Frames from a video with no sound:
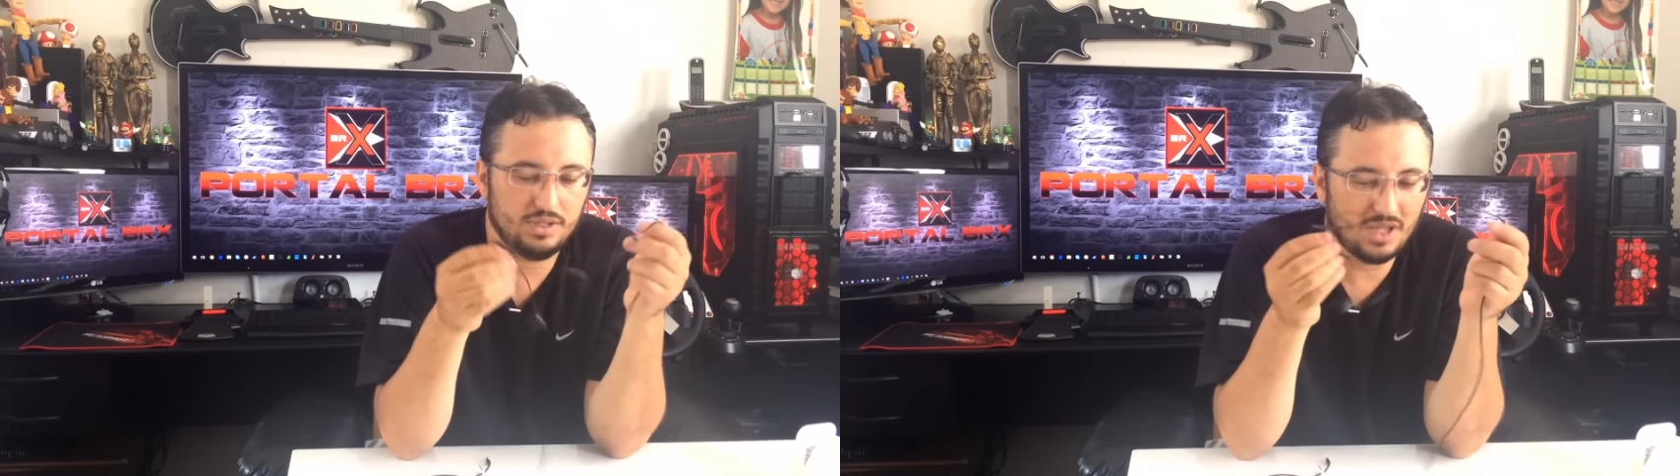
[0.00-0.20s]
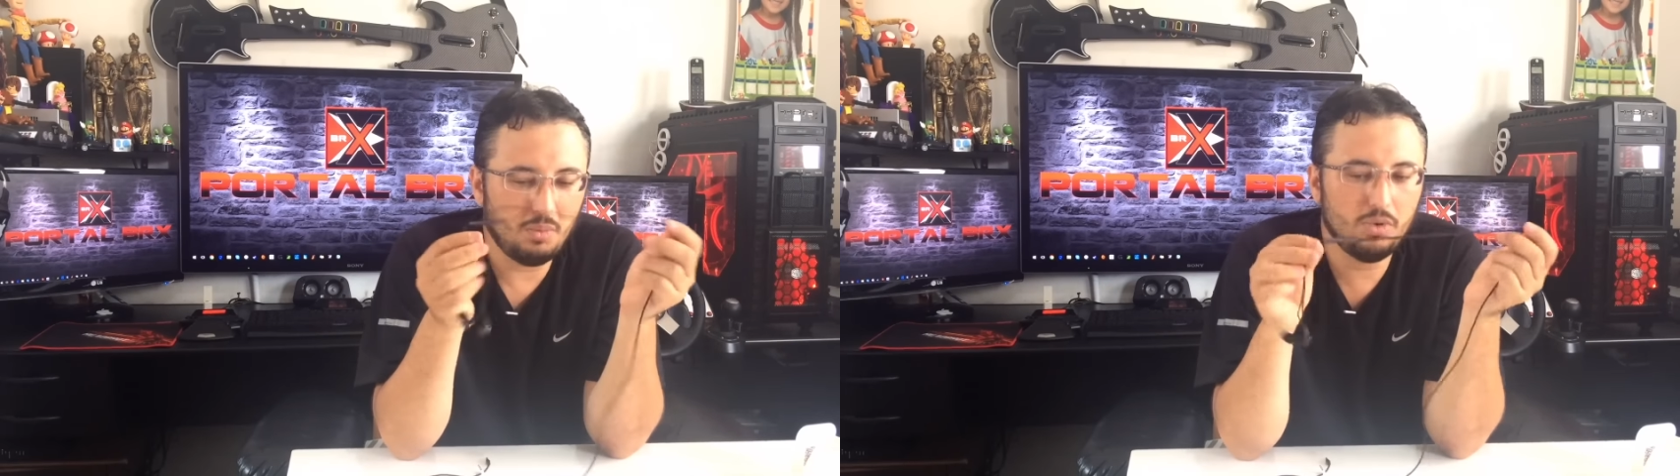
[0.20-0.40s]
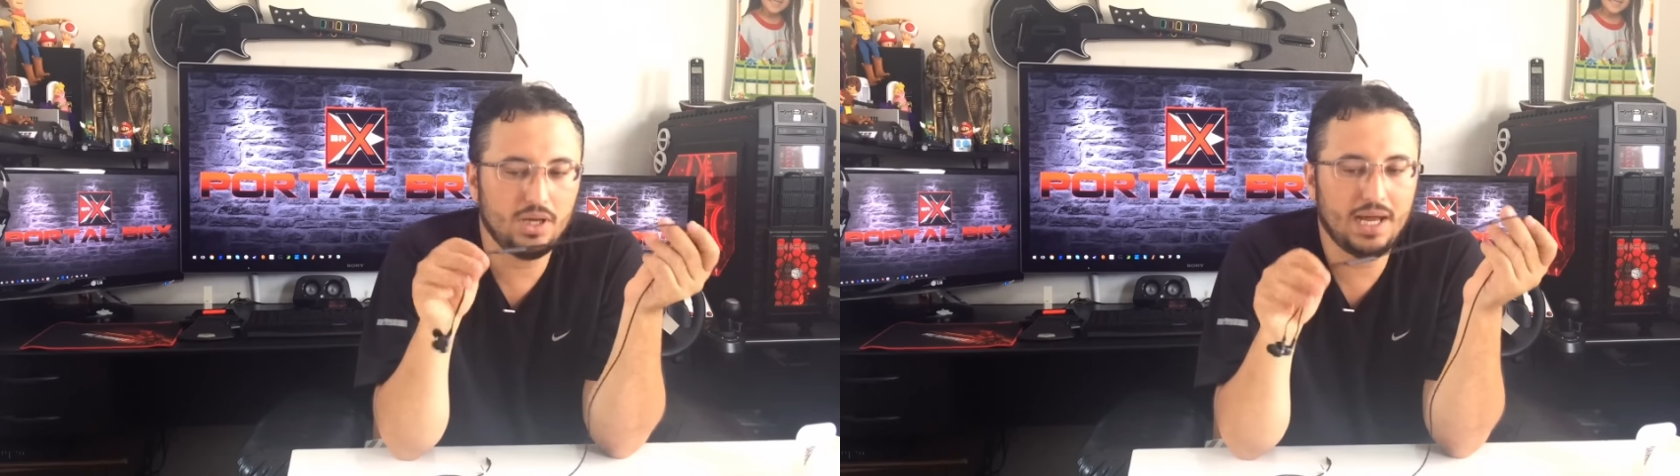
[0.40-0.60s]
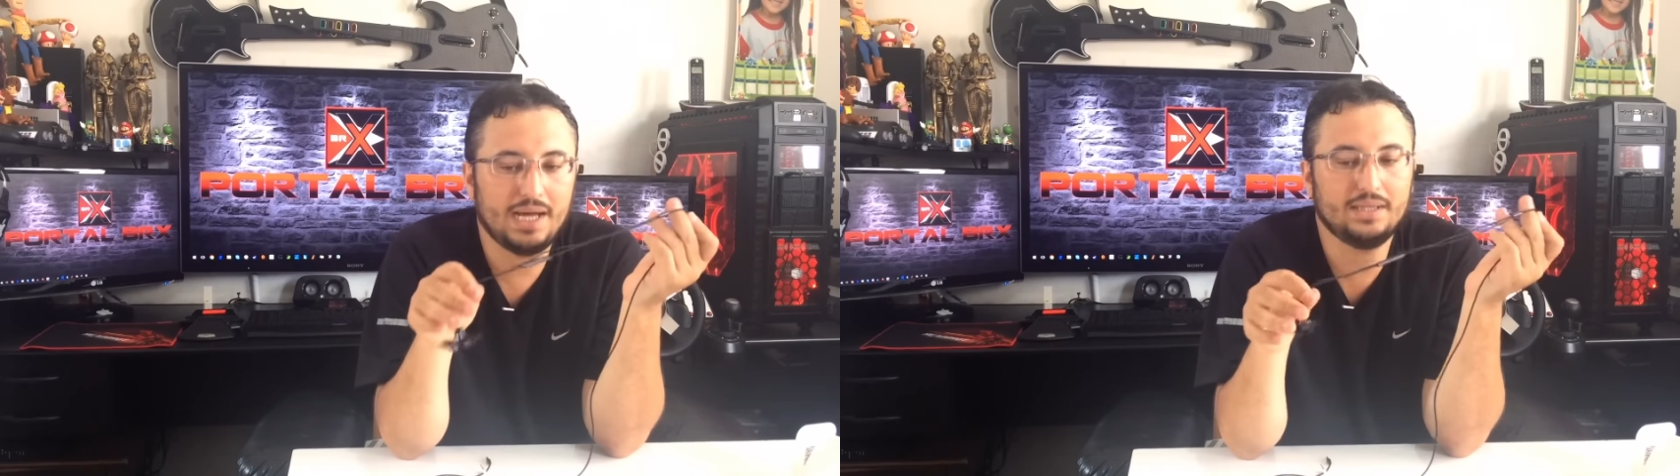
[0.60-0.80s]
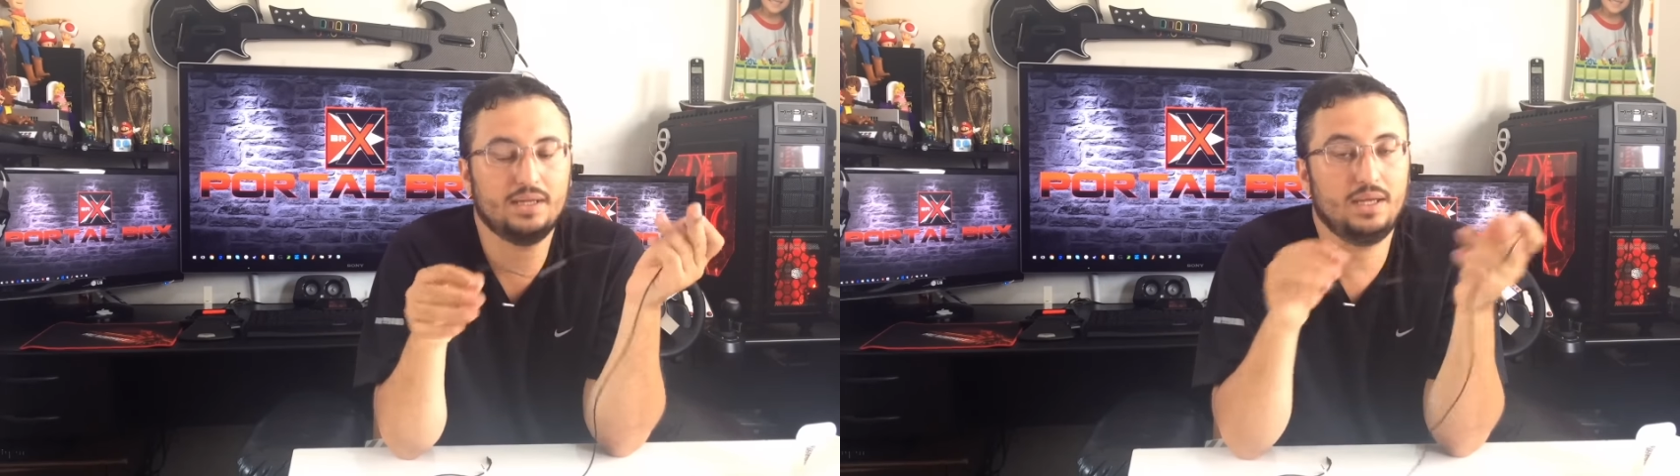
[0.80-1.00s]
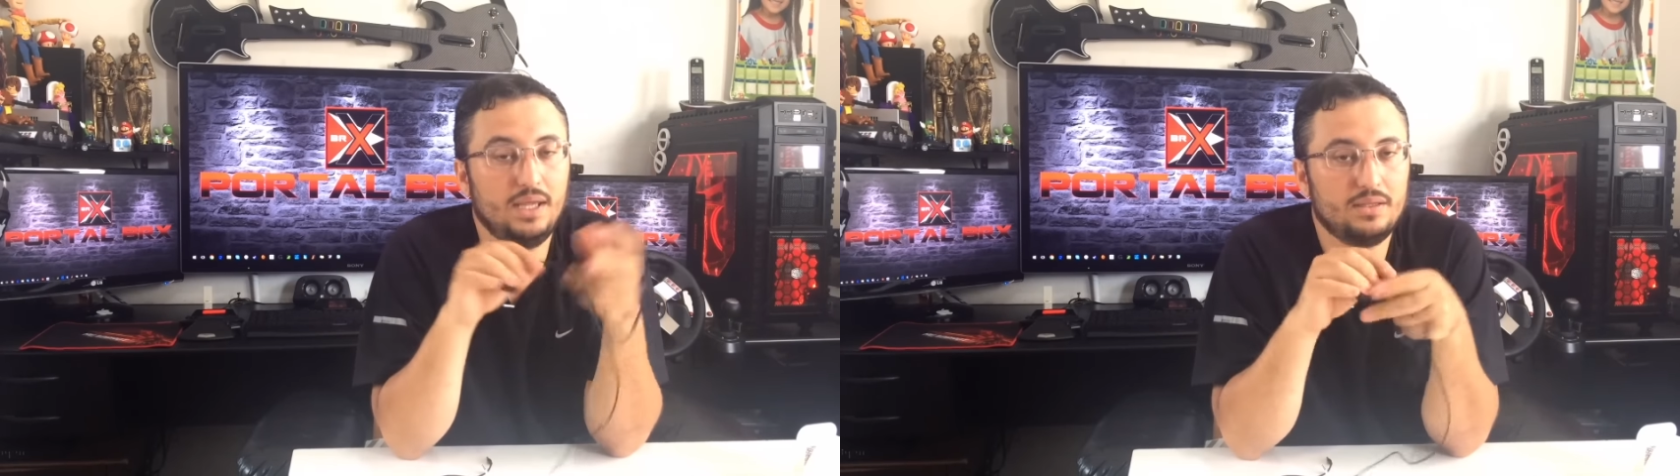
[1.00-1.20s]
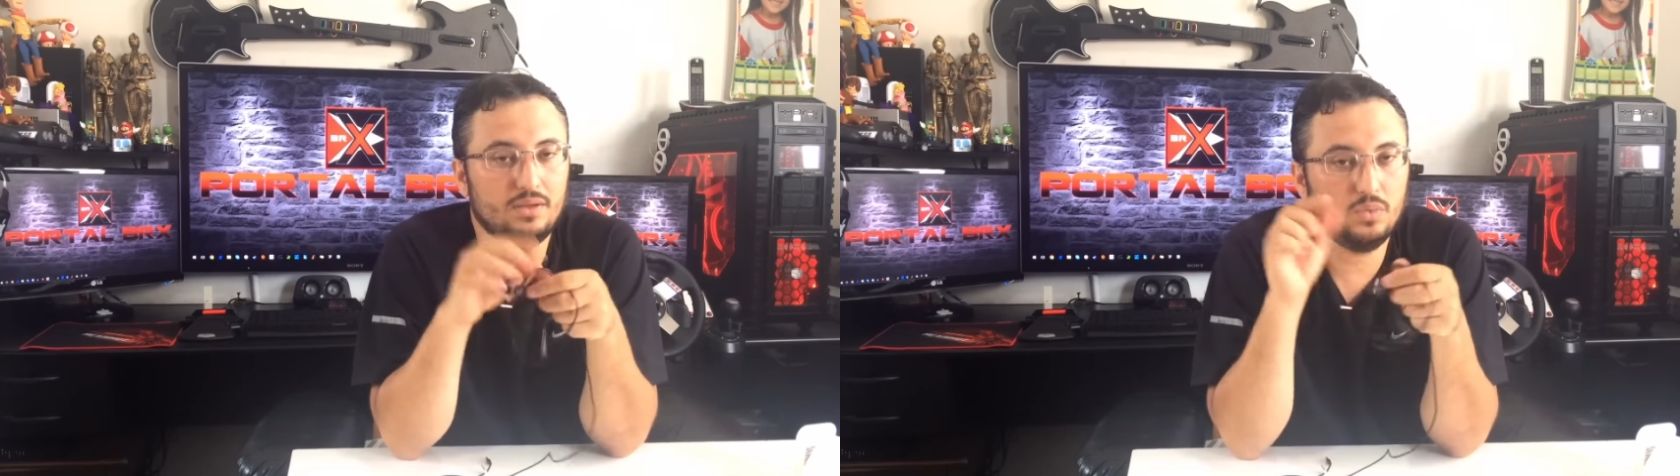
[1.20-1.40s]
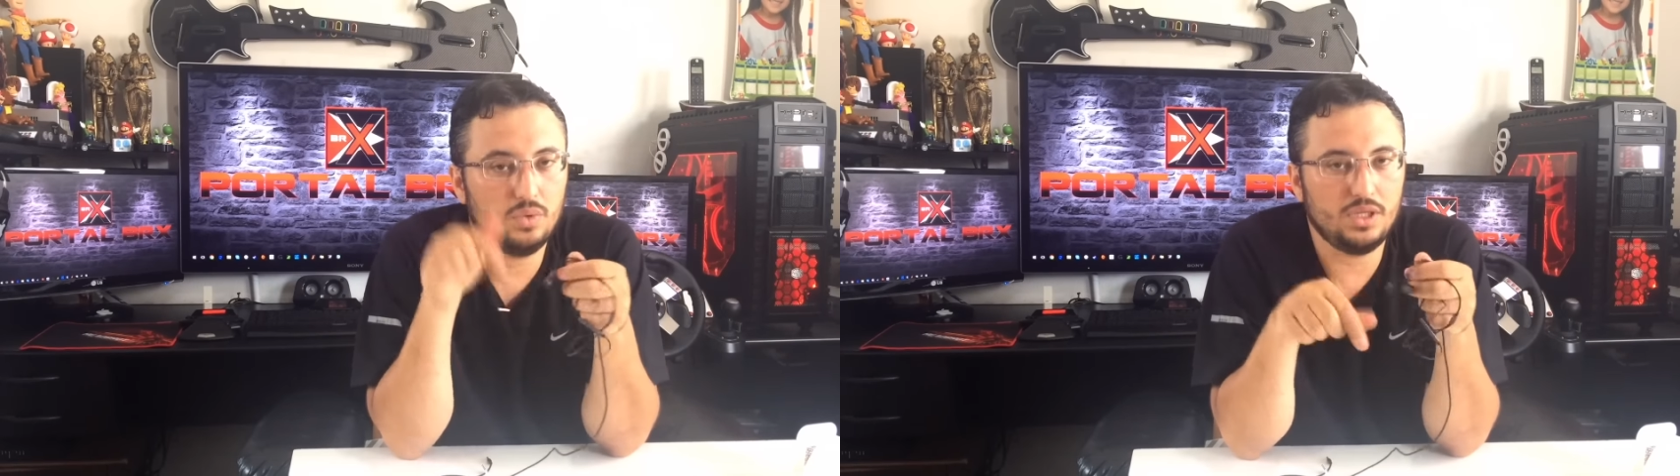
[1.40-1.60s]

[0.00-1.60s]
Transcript: Dá uma olhada, entra no